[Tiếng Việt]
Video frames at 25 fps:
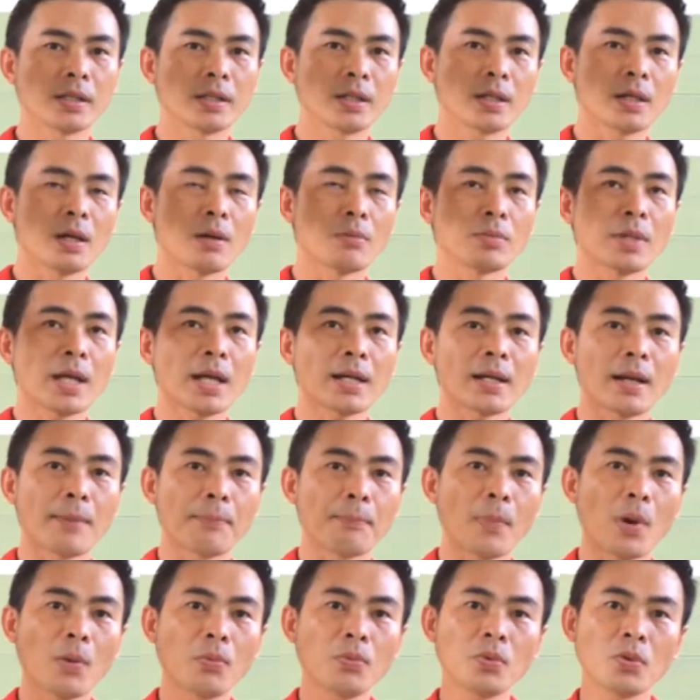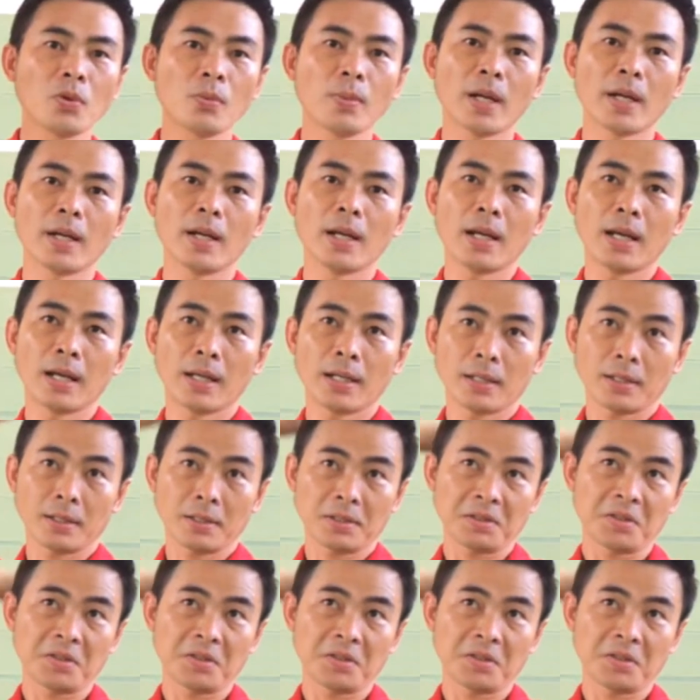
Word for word: cho cái động tác đập bóng của mình là